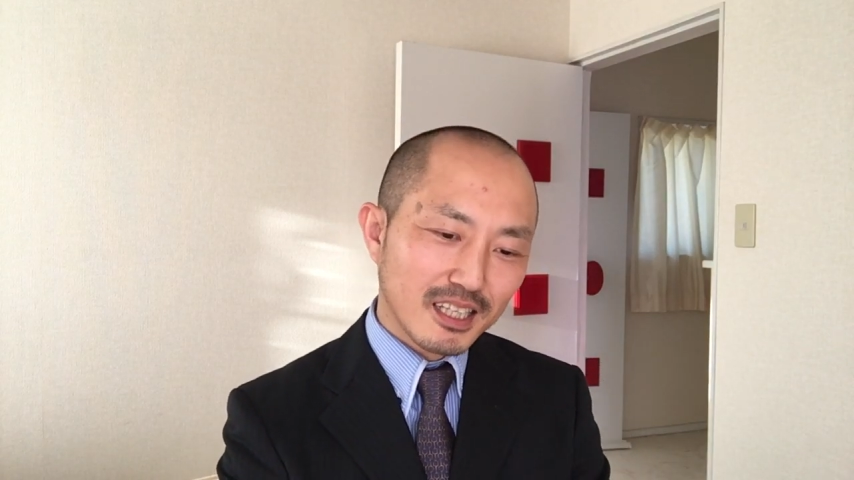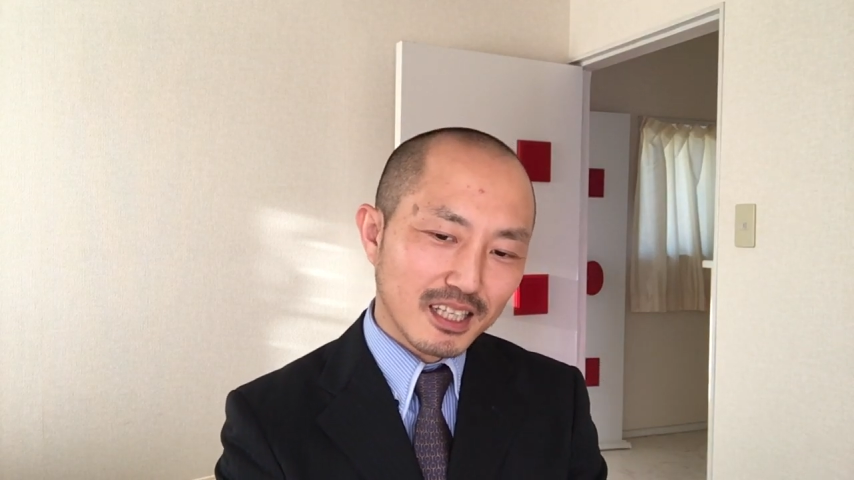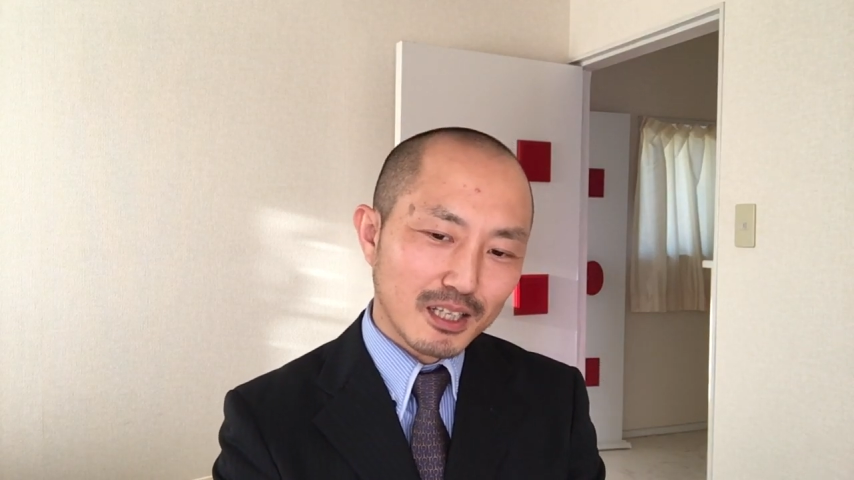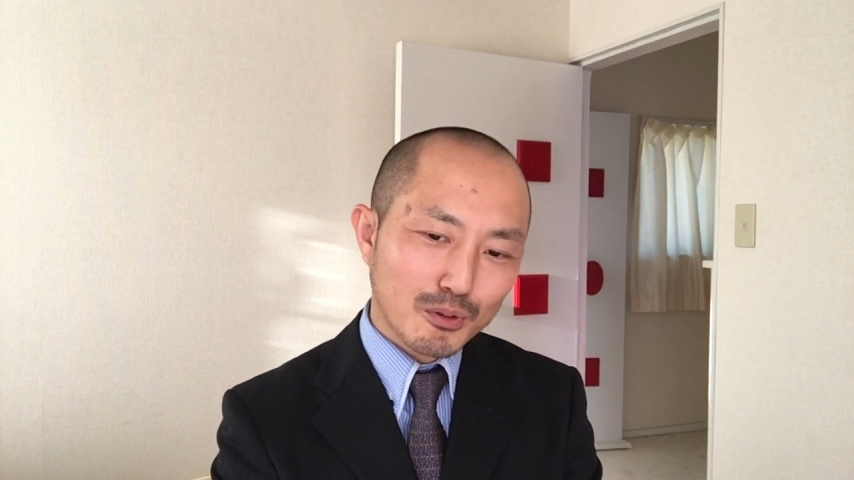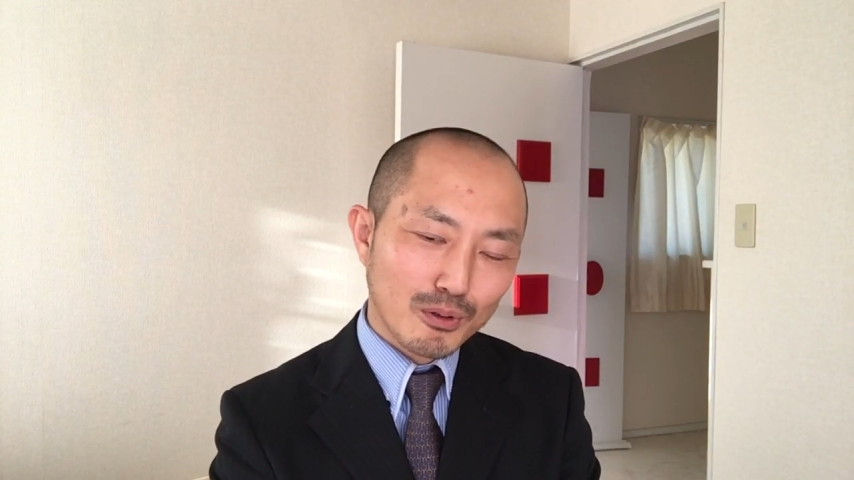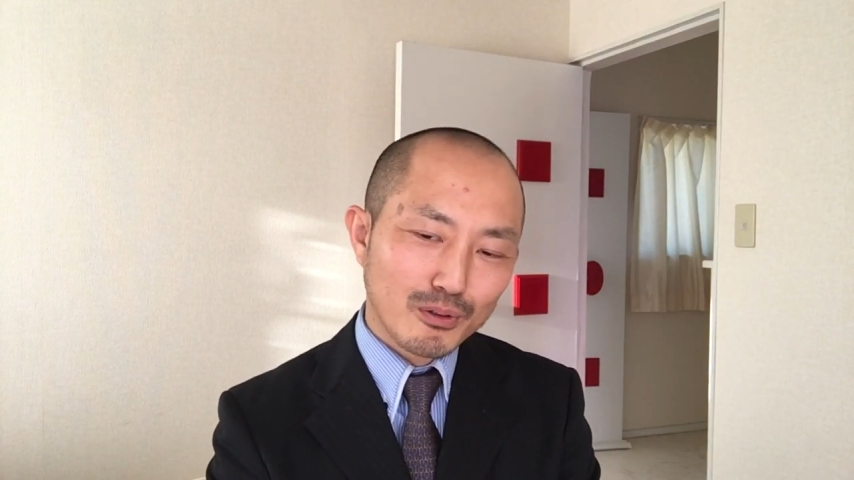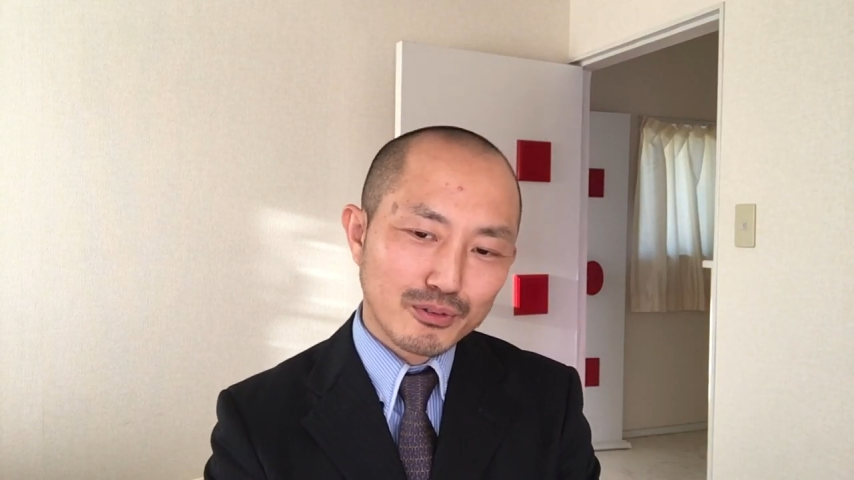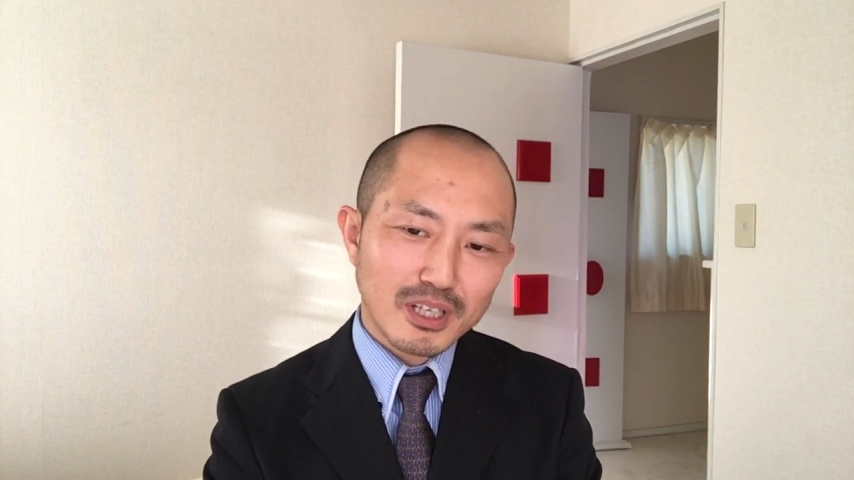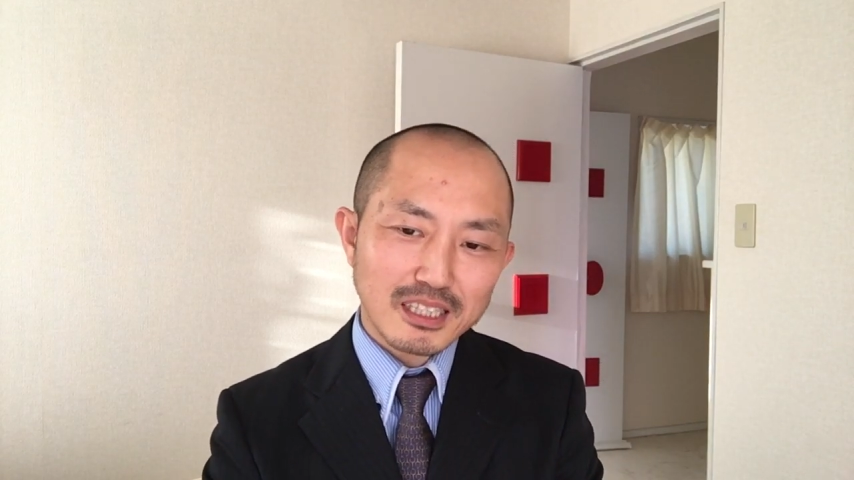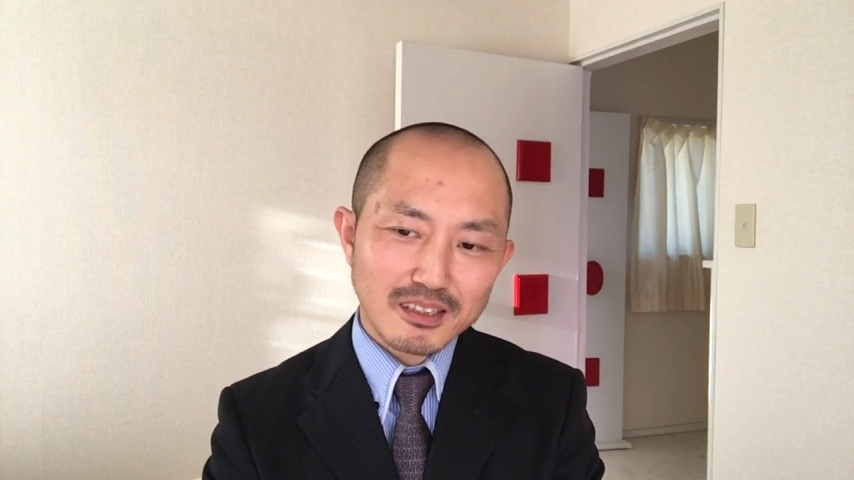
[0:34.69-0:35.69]
係がこう
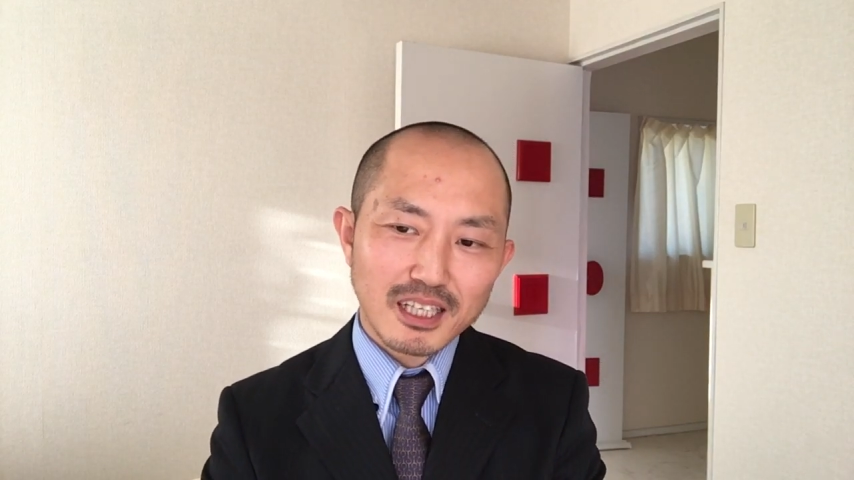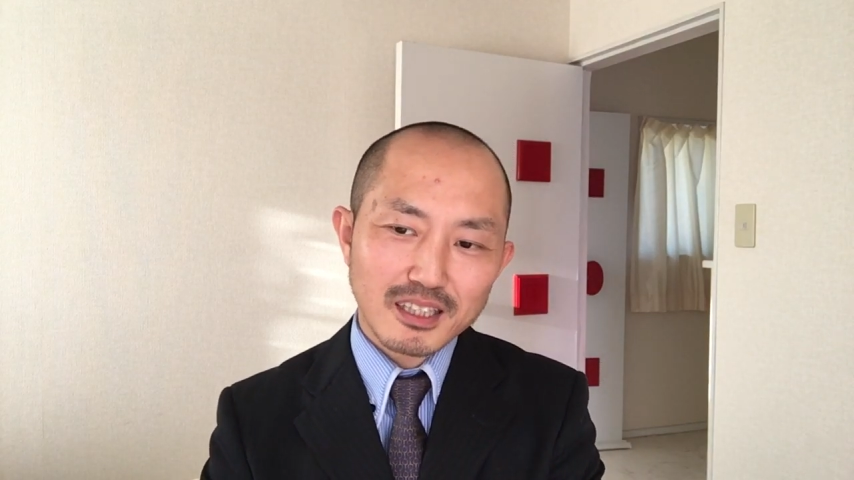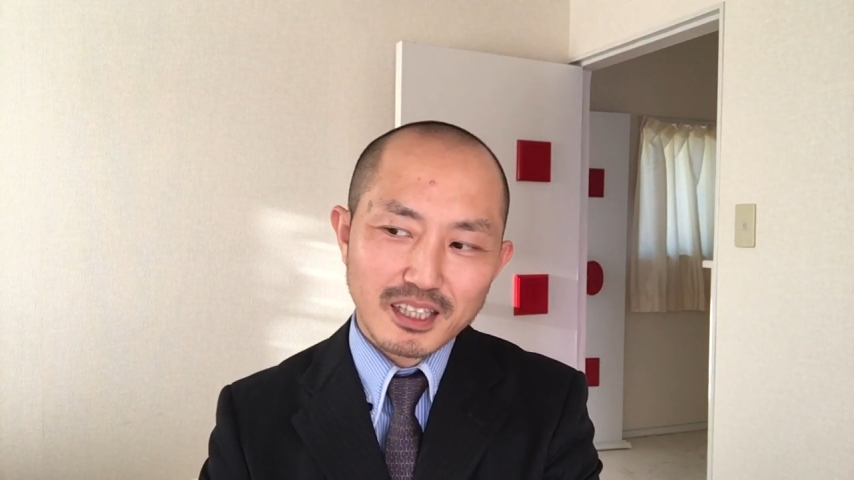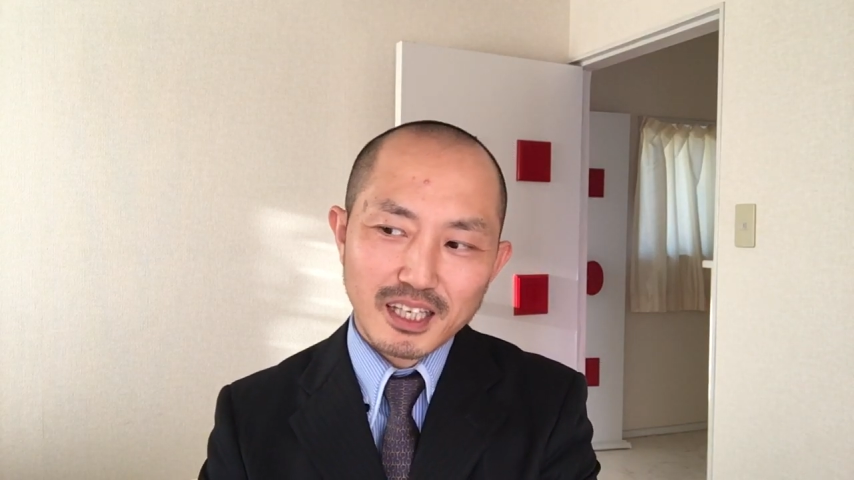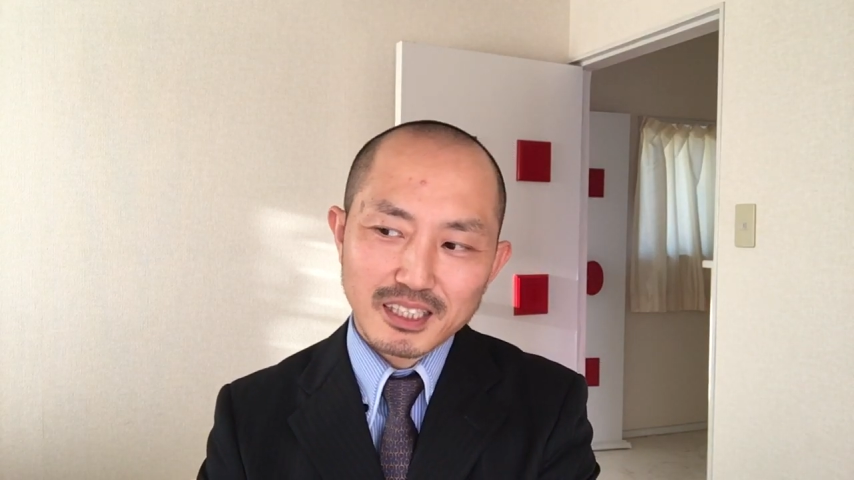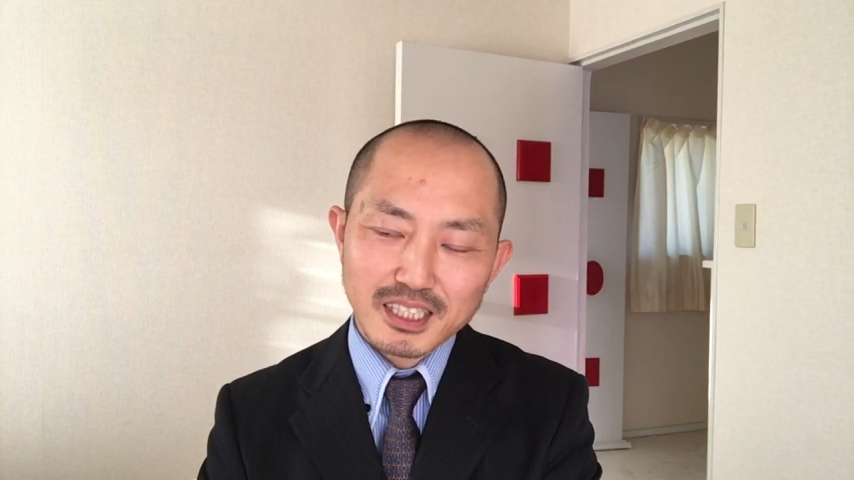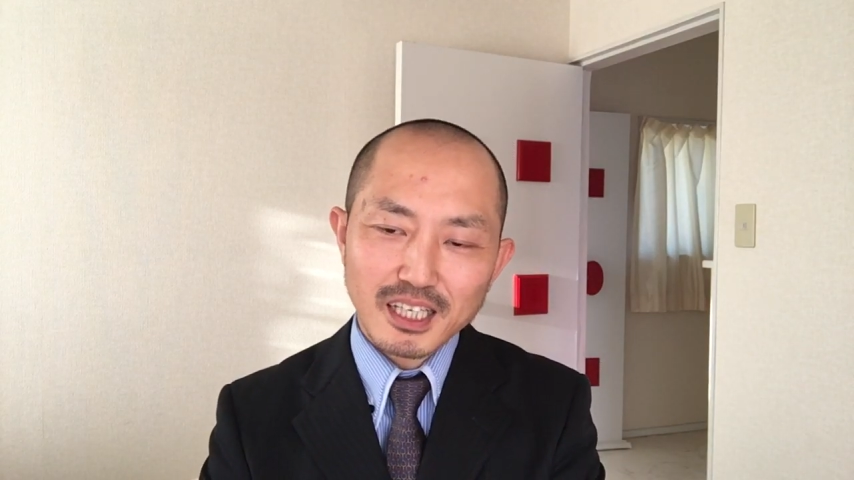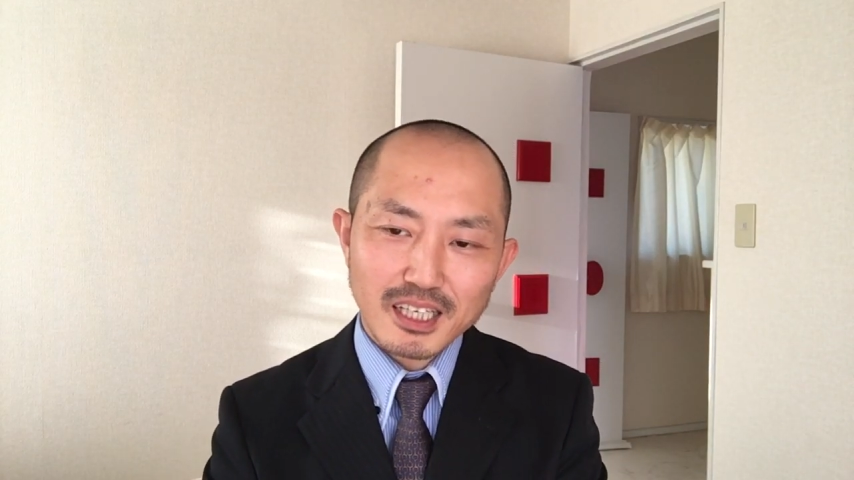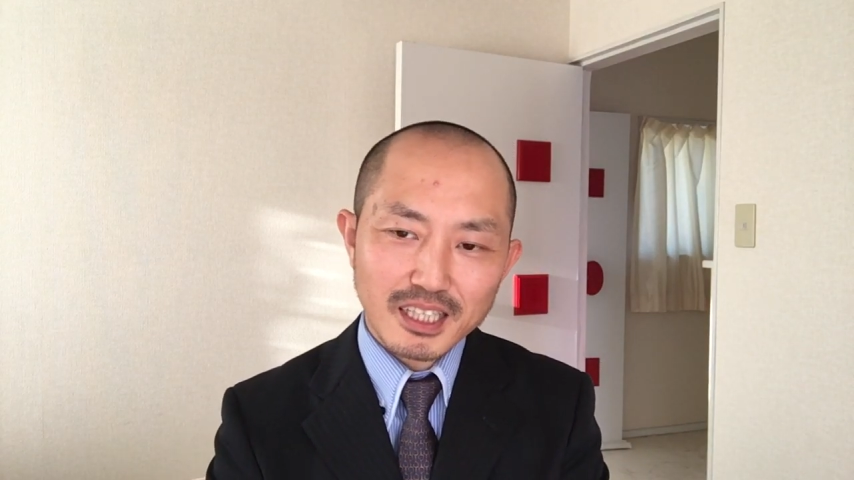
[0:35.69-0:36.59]
深くなって時間